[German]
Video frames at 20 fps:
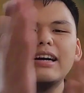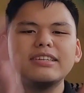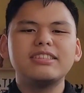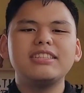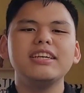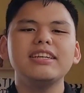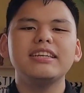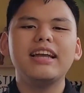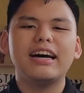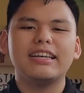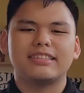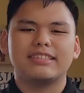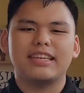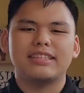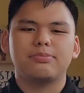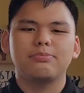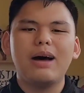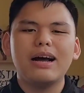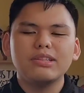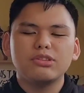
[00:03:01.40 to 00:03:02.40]
macht ihr das?
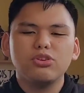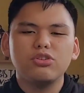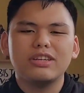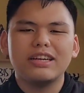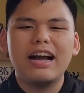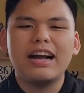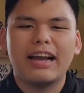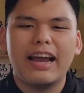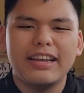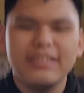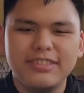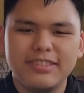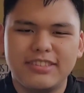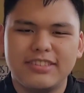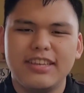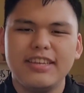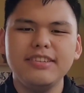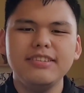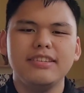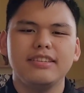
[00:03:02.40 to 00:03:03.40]
Das macht doch gar keinen
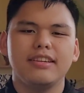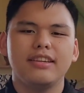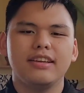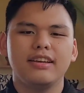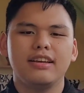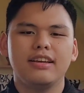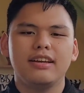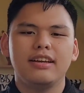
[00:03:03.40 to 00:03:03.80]
Sinn.